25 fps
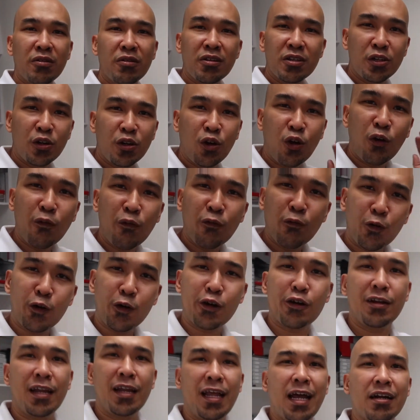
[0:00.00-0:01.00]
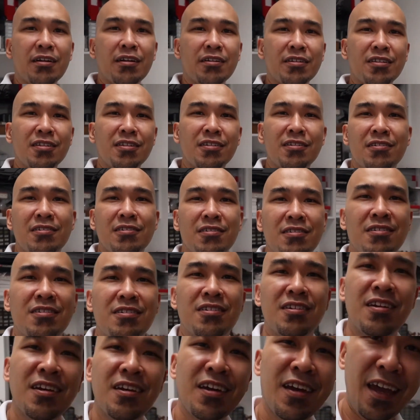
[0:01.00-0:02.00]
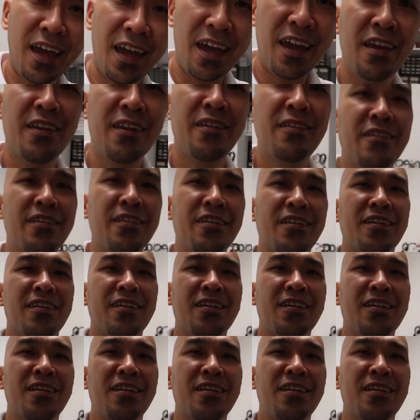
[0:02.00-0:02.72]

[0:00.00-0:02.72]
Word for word: Let's go for clarity and